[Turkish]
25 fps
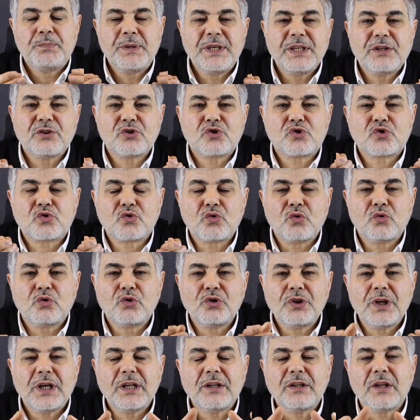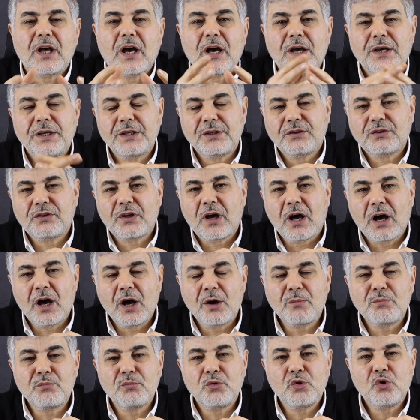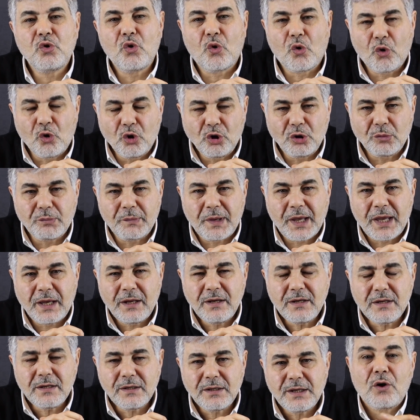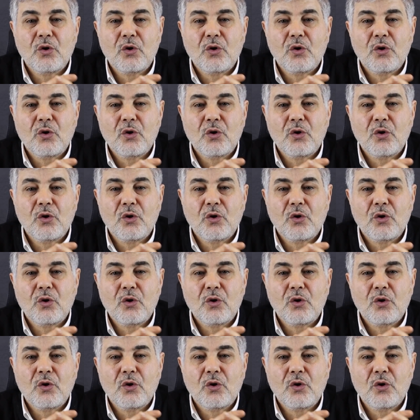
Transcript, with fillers: Bir soruya dahi tahammülü olmayan,